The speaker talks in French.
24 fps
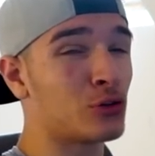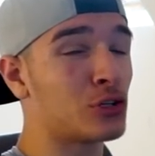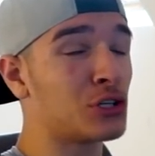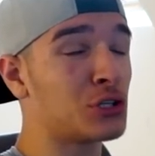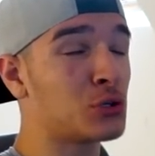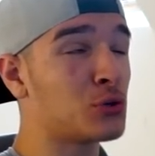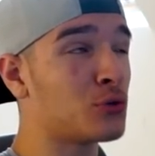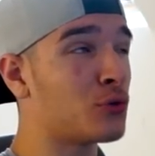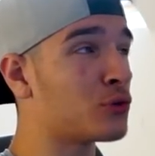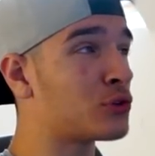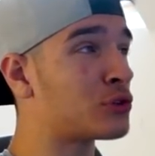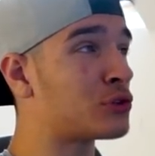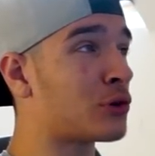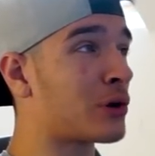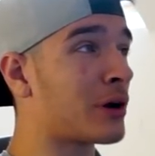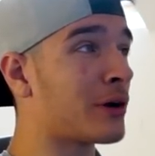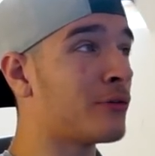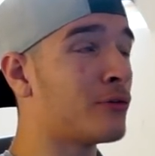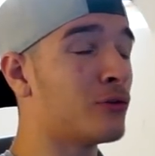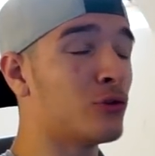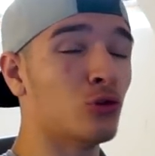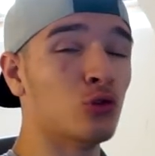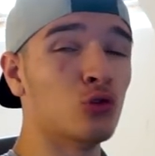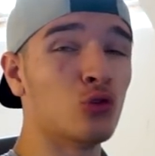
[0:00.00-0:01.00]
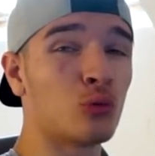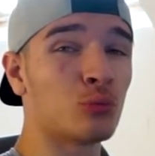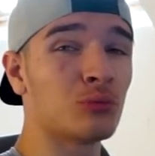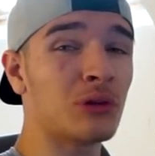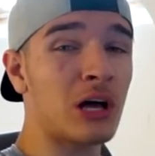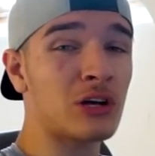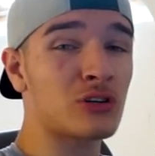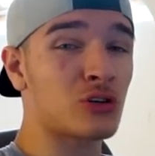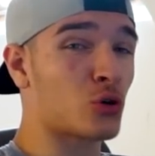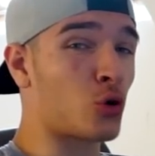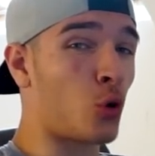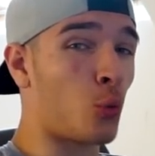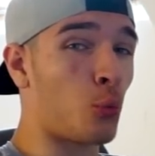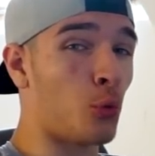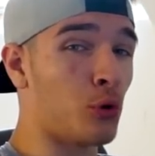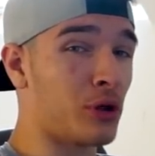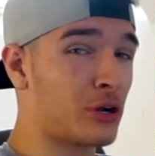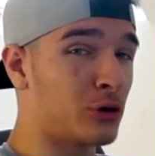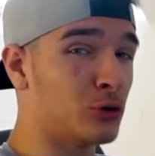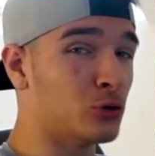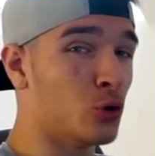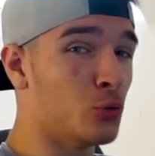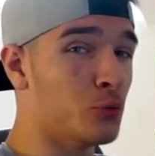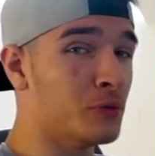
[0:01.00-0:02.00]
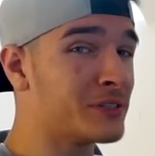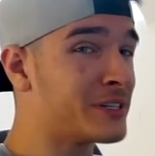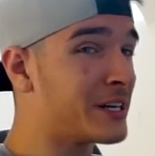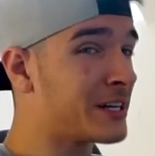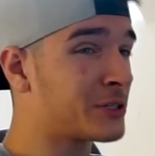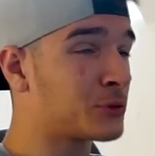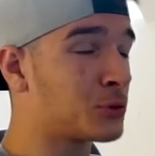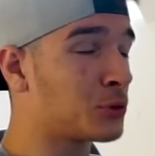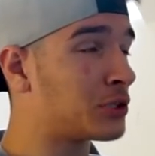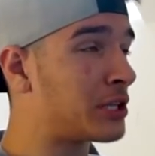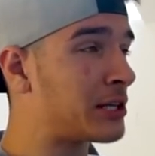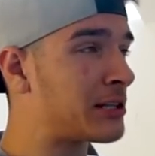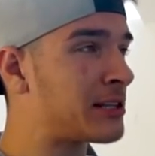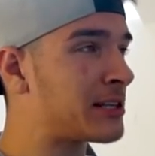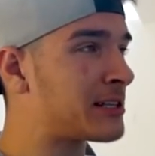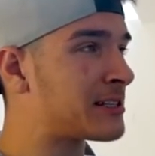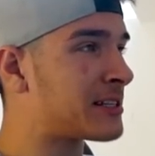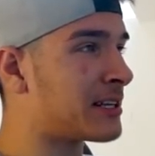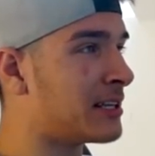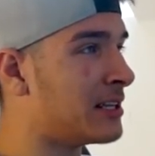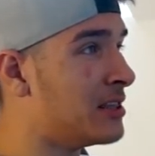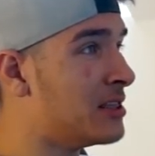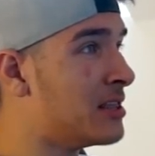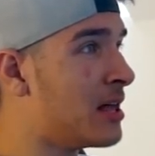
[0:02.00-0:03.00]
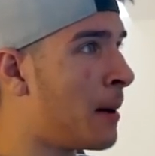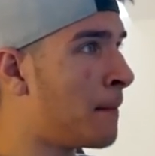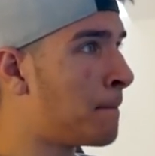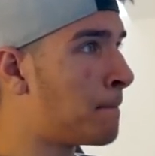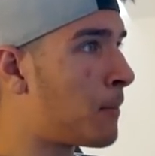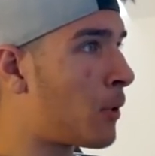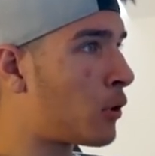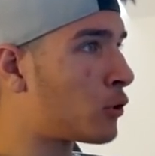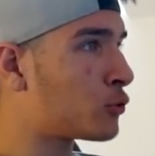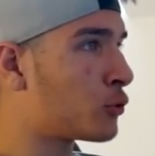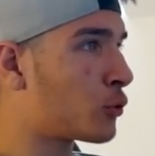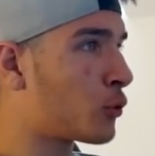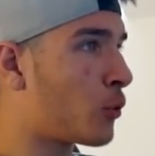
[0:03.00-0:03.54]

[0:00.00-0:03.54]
Si tu aurais vu le nombre d'argent qu'on peut économiser avec cette technique, c'est n'importe